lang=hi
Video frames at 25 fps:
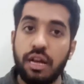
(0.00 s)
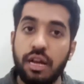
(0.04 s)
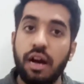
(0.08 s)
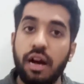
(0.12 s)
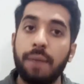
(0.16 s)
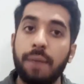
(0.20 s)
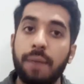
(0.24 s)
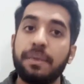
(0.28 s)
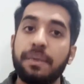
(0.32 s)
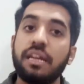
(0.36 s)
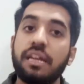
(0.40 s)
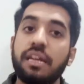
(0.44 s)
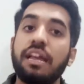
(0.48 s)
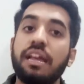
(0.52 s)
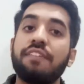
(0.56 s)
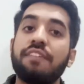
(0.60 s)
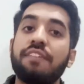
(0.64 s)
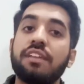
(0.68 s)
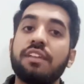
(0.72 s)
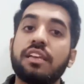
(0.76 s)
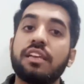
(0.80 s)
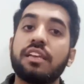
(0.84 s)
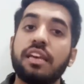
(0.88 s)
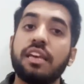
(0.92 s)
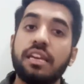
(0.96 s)
आपके लेवल
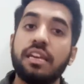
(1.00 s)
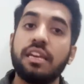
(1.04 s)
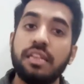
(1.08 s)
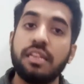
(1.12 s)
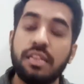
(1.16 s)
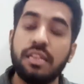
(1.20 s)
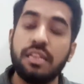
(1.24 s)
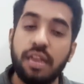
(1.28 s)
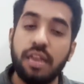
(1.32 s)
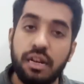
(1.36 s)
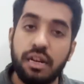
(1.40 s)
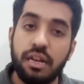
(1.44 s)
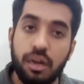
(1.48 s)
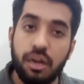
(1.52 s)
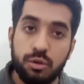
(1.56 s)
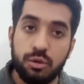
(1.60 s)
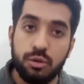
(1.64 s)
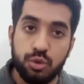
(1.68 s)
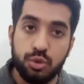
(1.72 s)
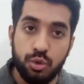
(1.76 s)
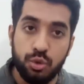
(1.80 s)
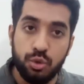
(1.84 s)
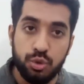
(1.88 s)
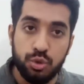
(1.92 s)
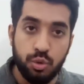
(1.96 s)
के ही अकाउंट्स
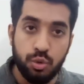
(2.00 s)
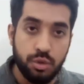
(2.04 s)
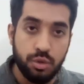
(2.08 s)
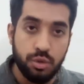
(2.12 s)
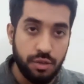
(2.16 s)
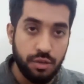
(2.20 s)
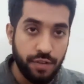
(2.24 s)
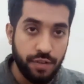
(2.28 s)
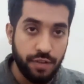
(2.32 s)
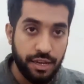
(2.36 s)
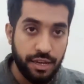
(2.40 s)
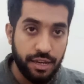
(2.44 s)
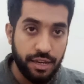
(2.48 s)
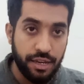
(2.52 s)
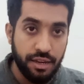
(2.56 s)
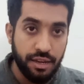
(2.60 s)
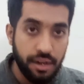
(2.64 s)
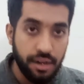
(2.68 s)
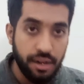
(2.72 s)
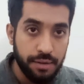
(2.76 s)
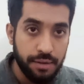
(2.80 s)
को शो करवाएगा